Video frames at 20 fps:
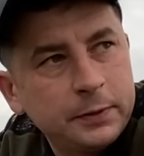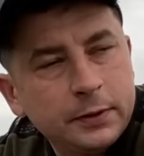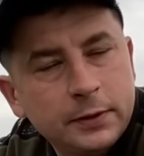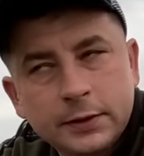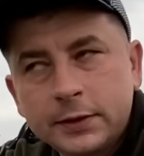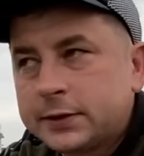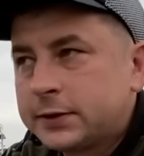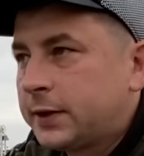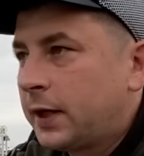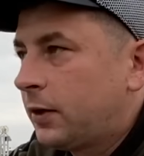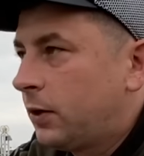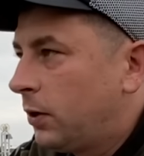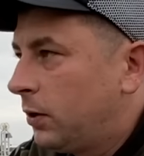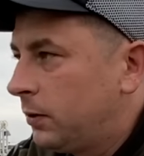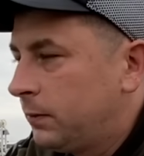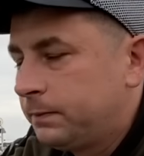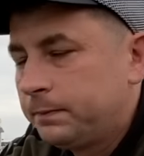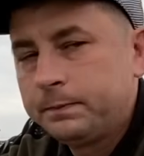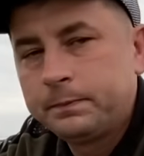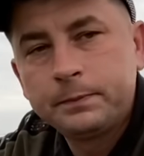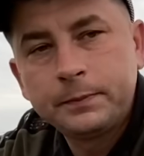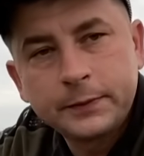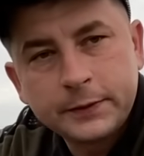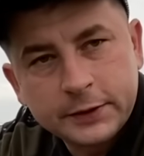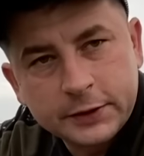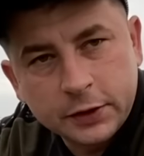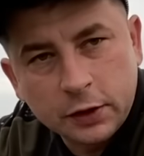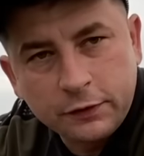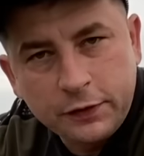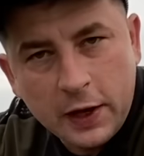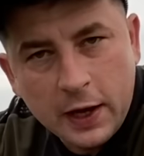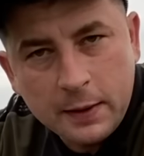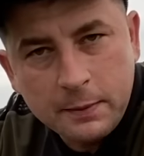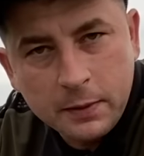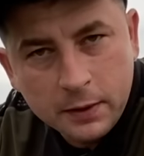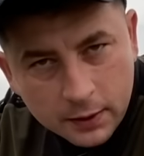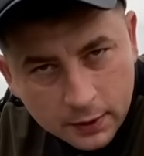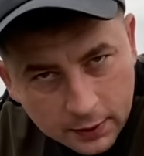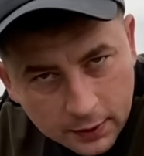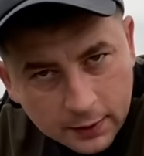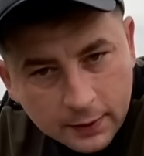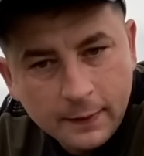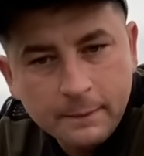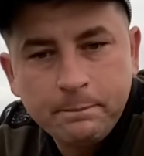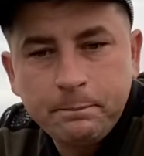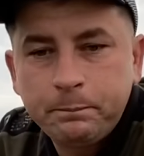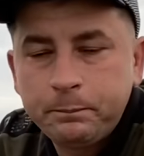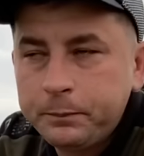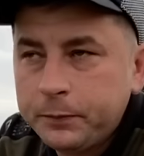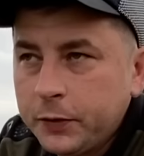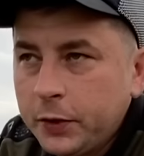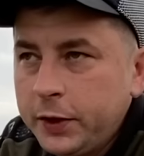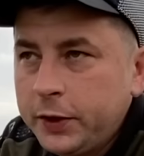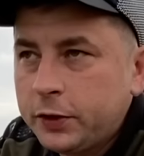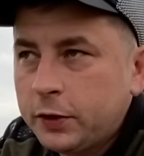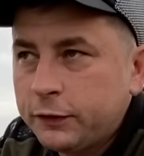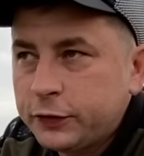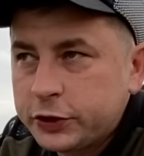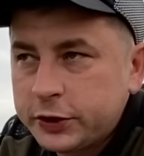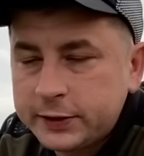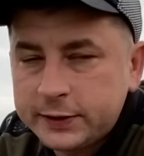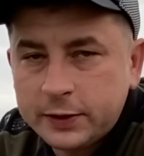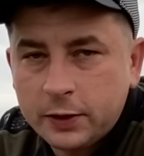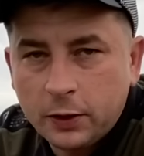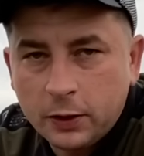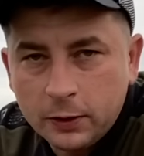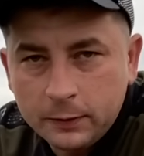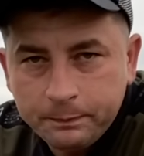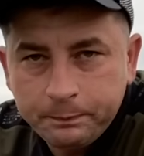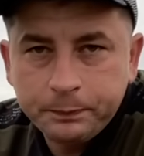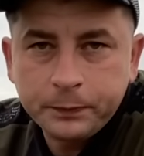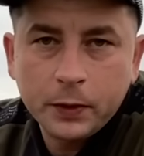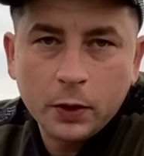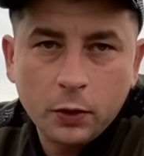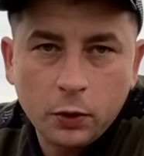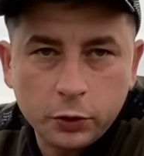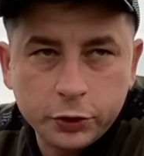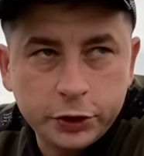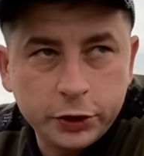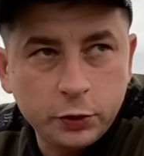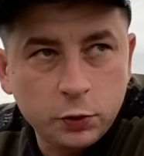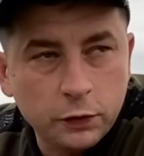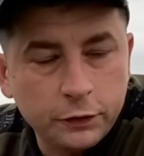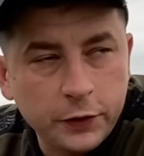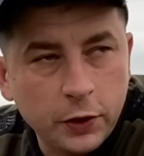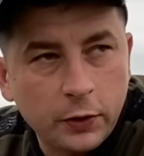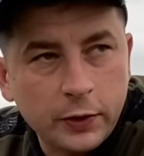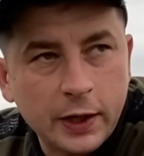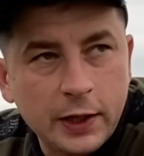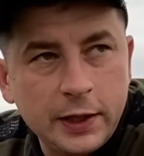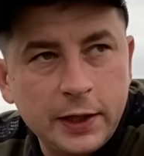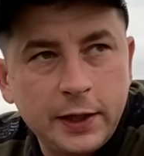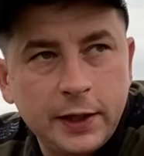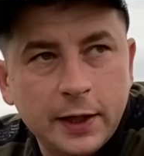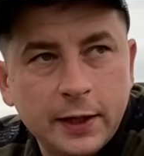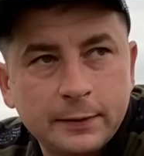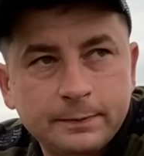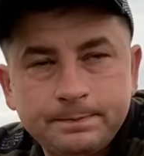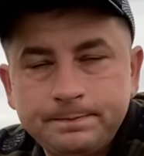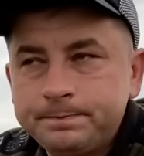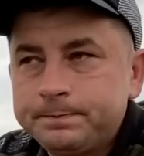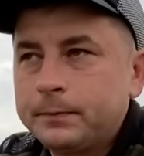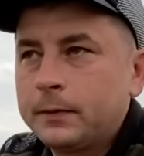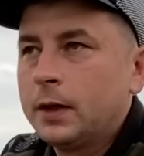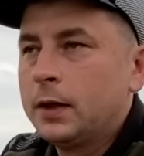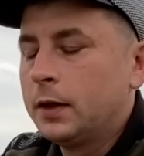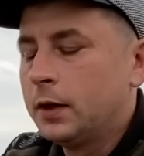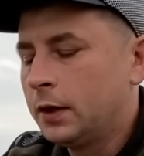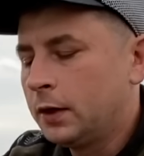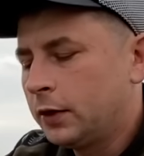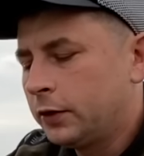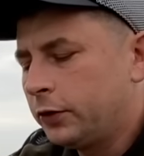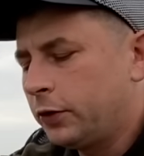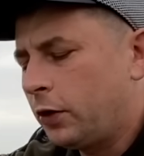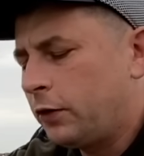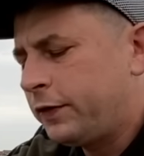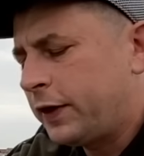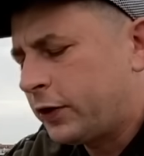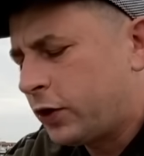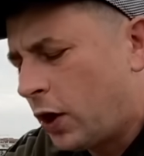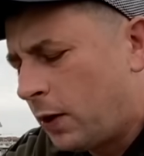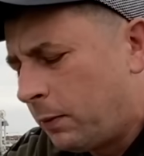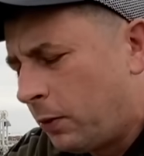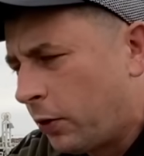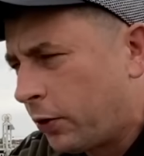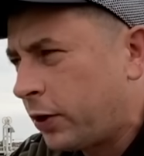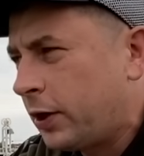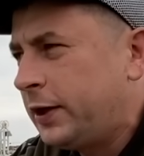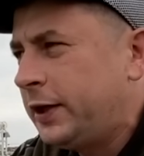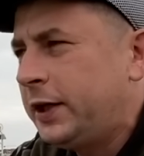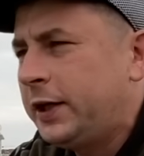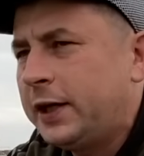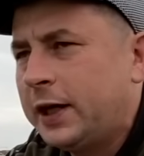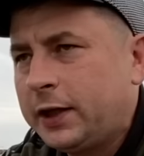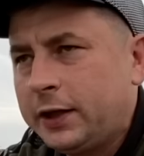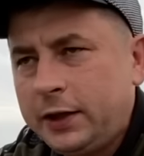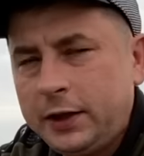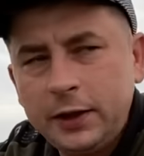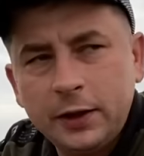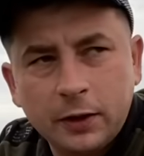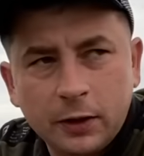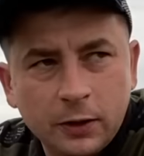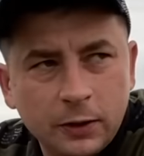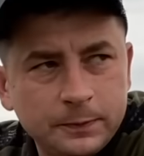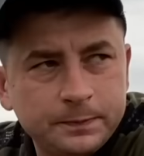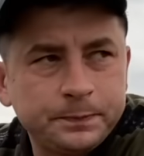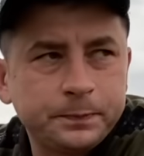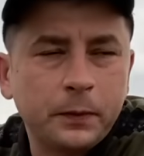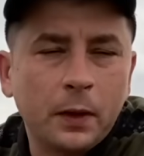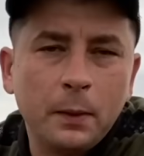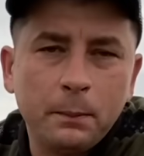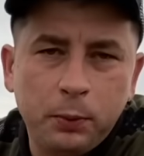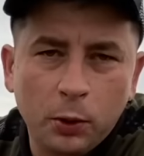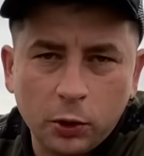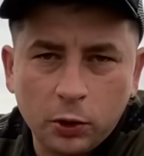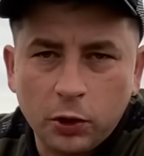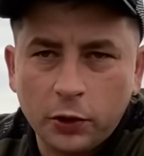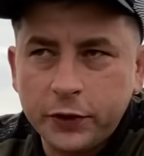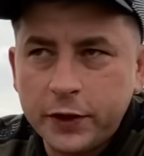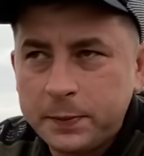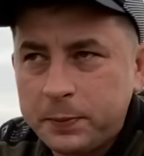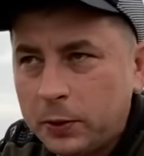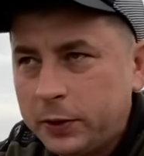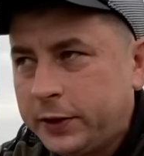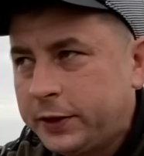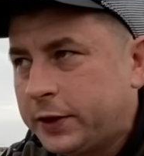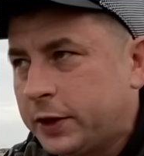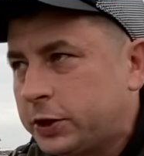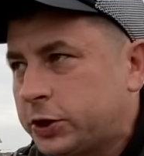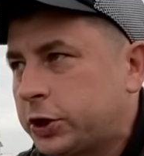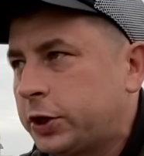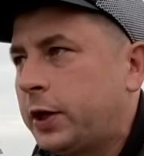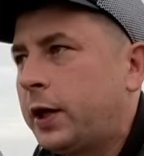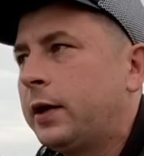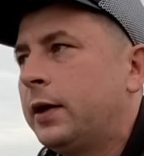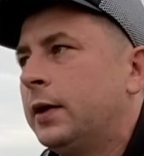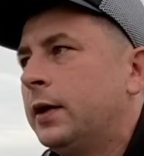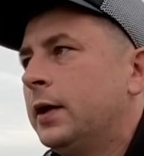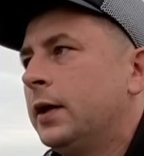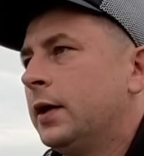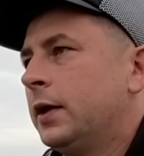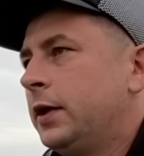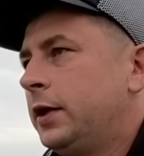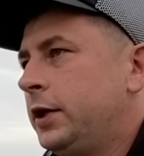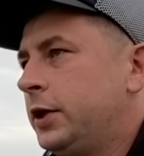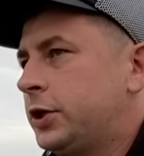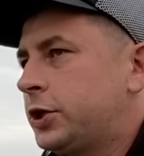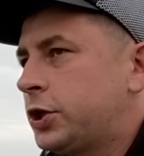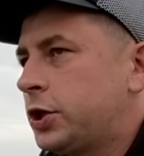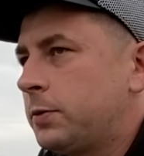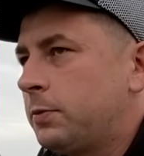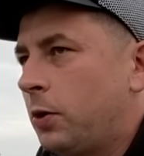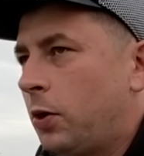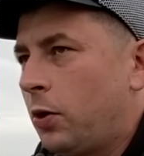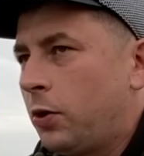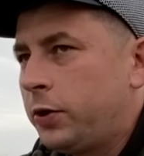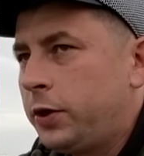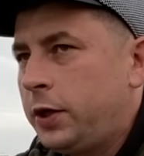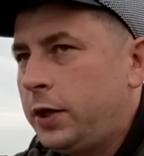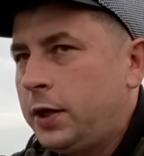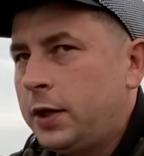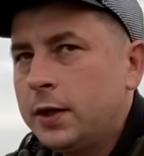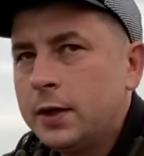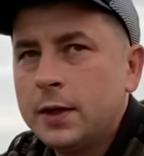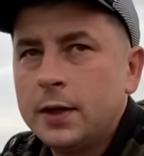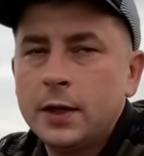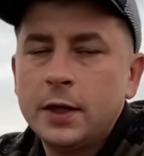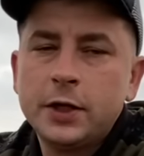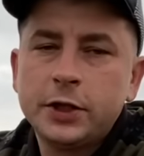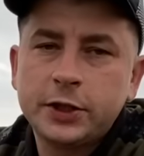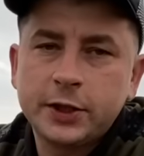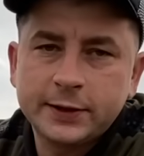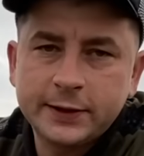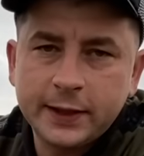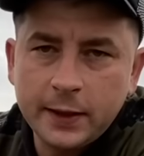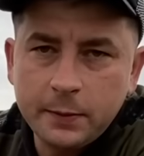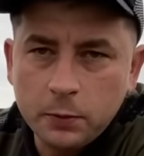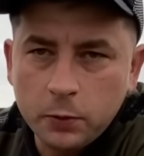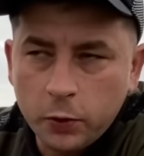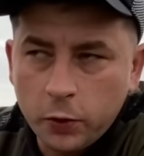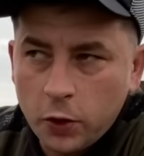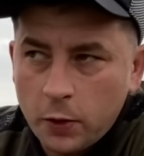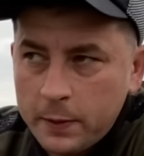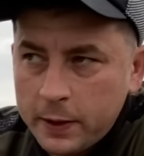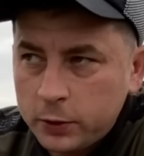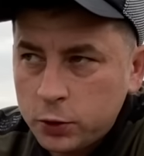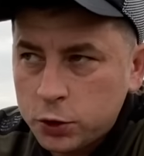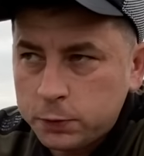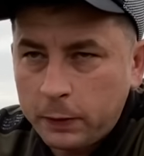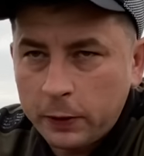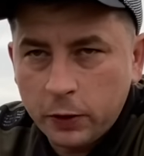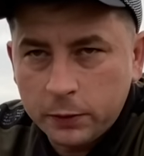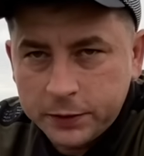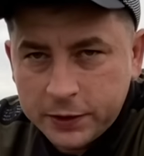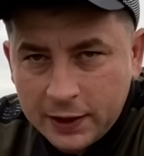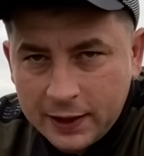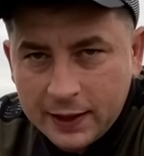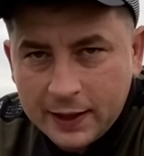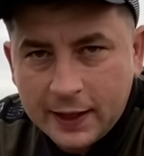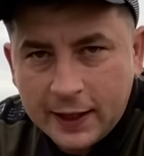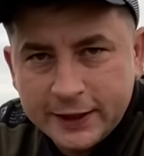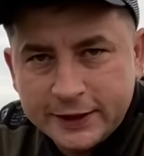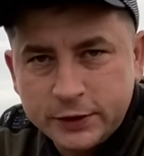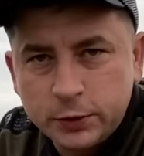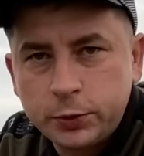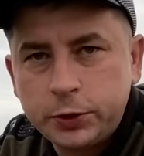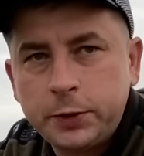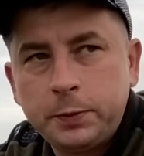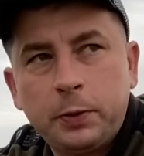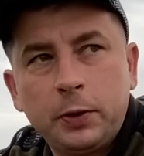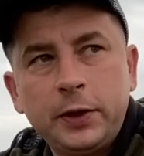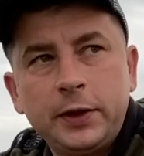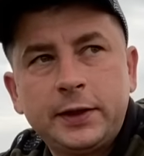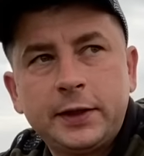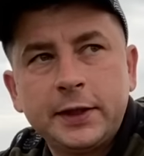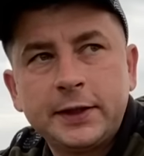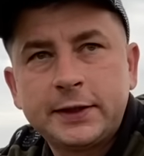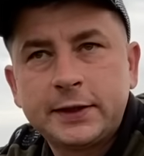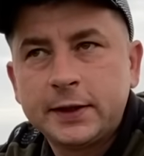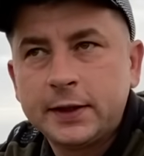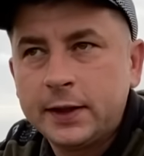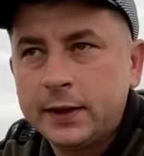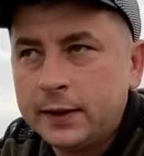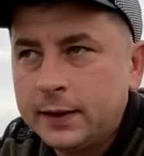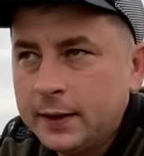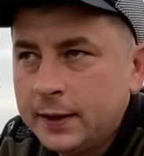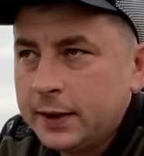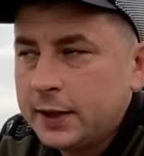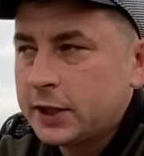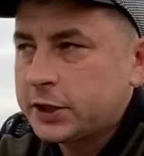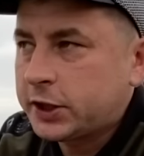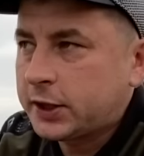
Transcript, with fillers: z tego co wiem. No i to wszystko chodzi głównie o religię. No wiadomo, religię i o poglądy polityczne i czym oni się zajmują, jak już mają tyle hajsu ci politycy, ja się